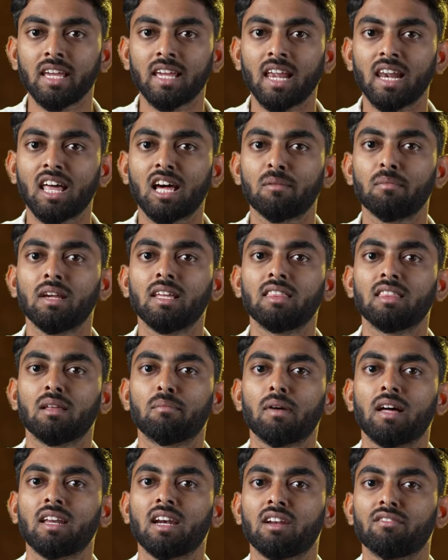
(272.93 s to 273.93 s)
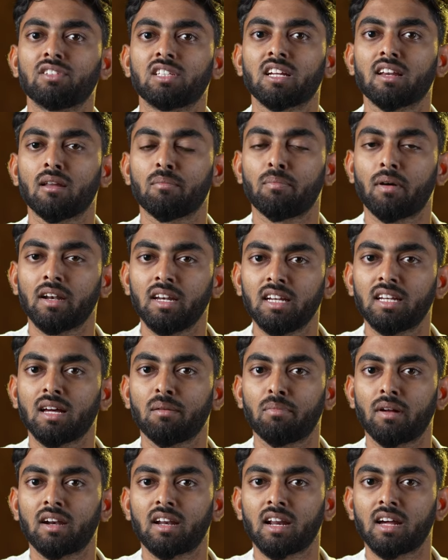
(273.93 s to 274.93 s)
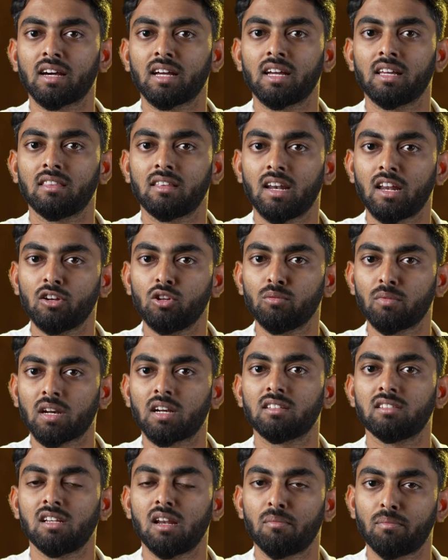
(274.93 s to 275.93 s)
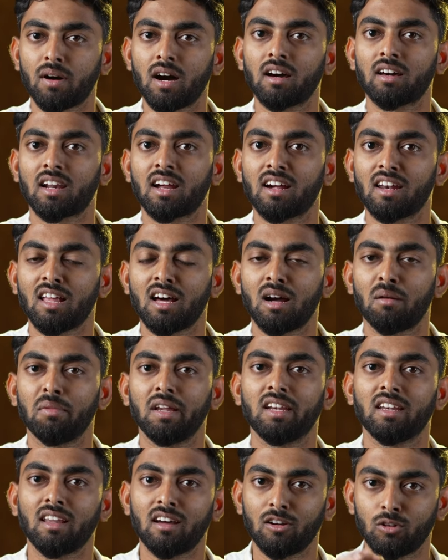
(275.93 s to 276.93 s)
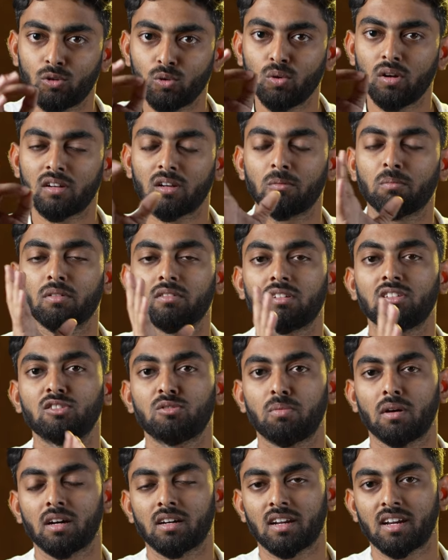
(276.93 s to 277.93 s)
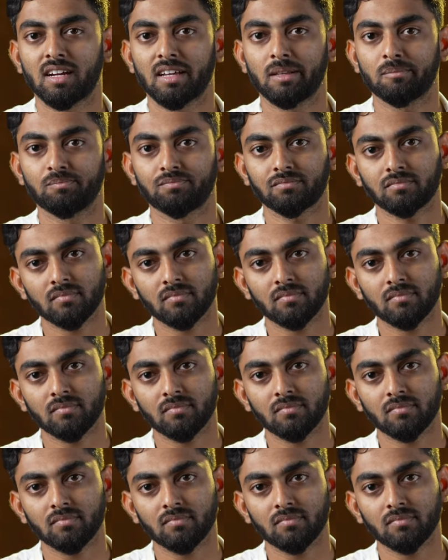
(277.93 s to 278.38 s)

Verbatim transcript: எல்லாருமே இந்த மாதிரியான விஷயங்களை பண்ணிட்டா பண்ணுறாங்க இதெல்லாம் நியூமராலஜிலாம் பார்க்குறாங்களா அப்படின்னா டூ ஹண்ட்ரட் பர்சன்ட் பார்க்குறாங்க